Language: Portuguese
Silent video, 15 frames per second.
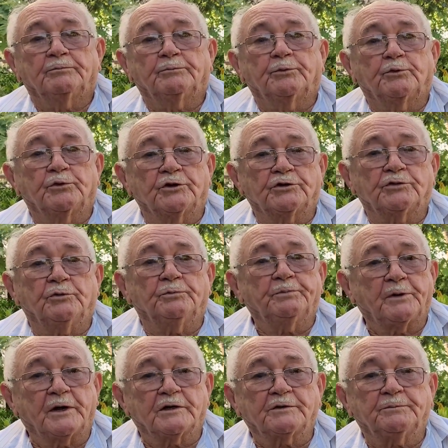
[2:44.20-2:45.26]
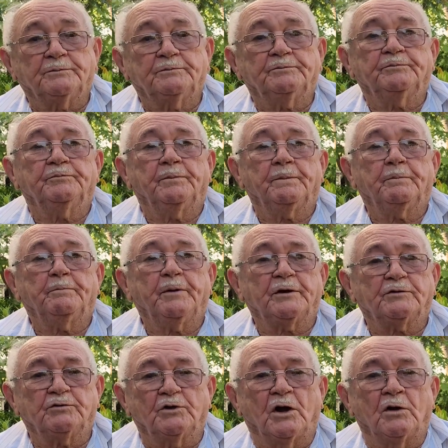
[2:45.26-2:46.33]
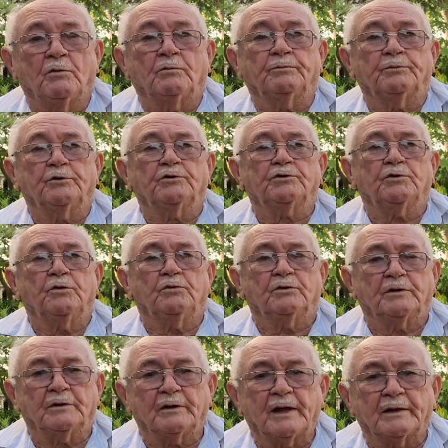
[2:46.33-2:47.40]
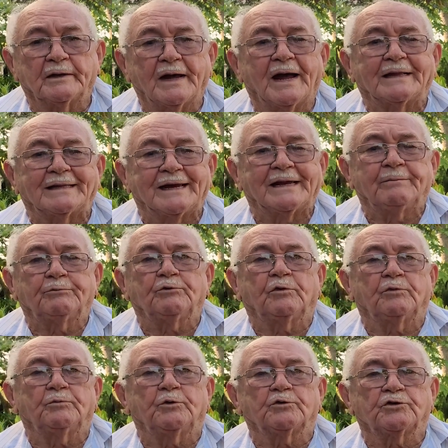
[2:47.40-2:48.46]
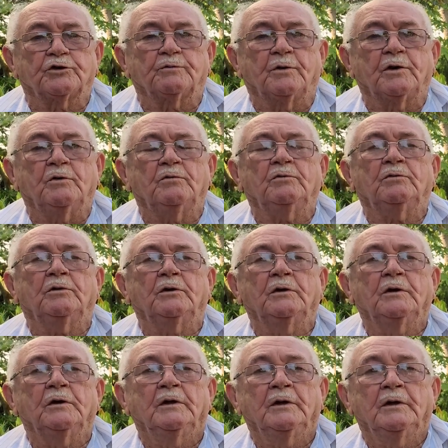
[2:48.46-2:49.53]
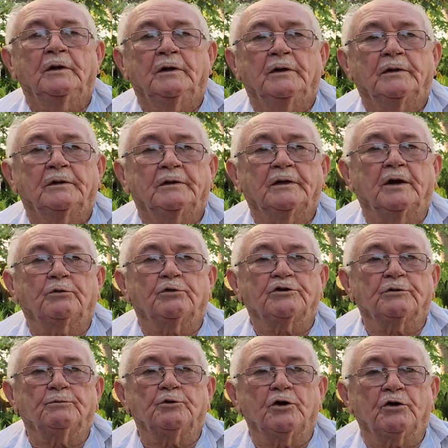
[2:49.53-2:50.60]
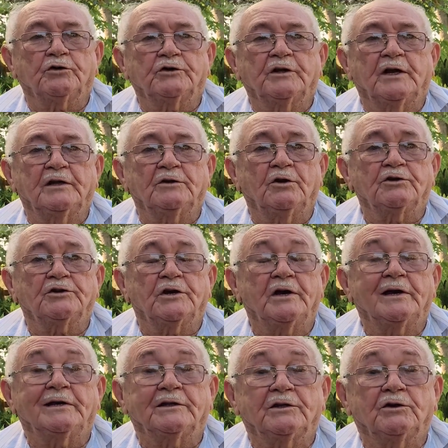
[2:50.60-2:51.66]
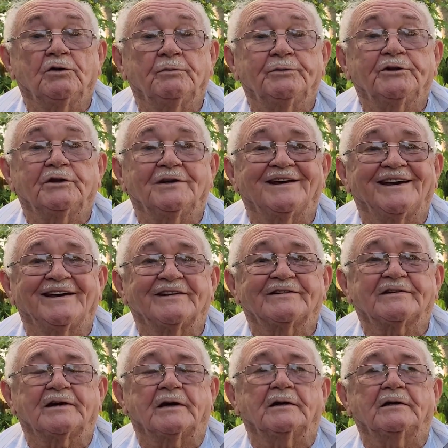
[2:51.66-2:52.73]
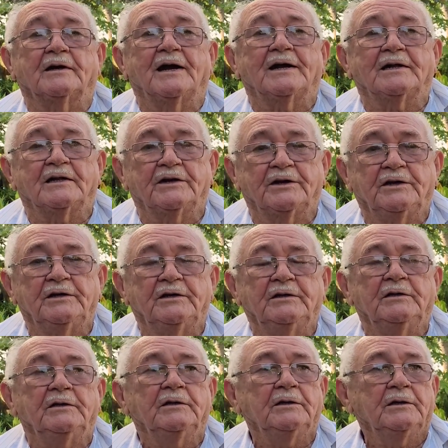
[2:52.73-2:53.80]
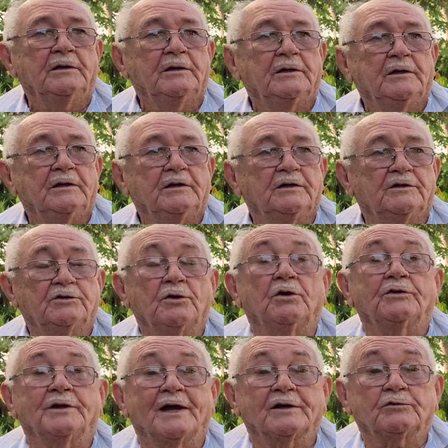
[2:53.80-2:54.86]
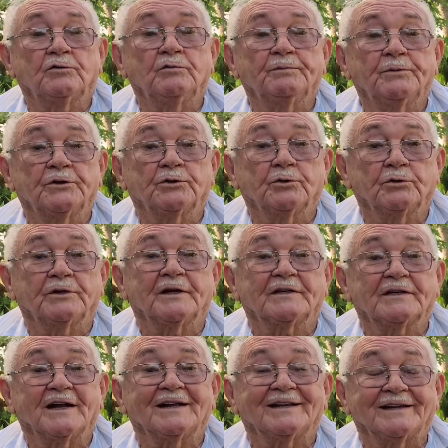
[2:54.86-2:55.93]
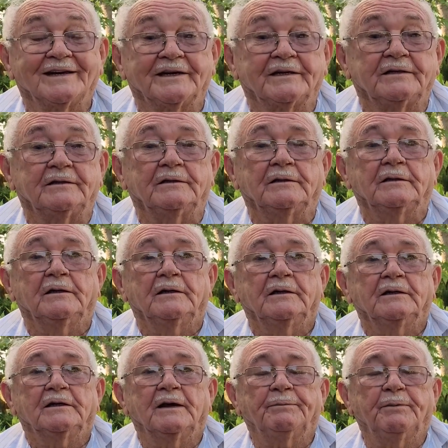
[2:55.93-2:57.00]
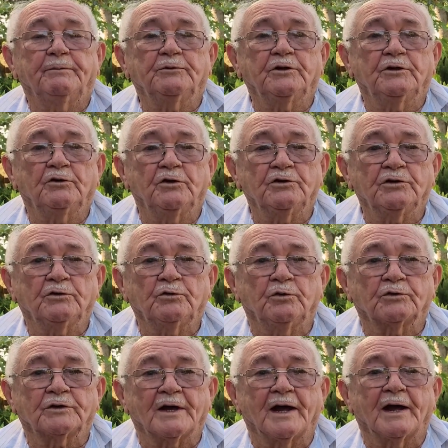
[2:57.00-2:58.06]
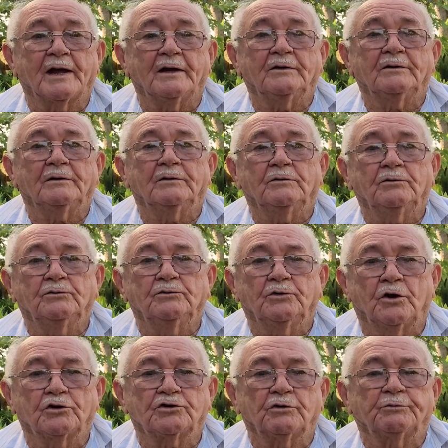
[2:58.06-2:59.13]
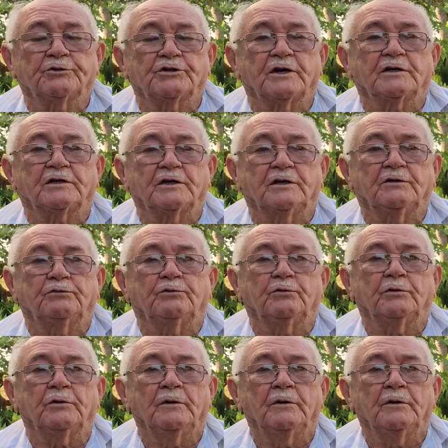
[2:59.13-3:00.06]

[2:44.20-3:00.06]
Por isso eu peço, peço não, por isso que eu eh, lembro aos meus irmãos que a coisa melhor que tem é nós render obediência às leis e se tornar cumpridor dessas leis, que é para poder nós encontrar o nosso objetivo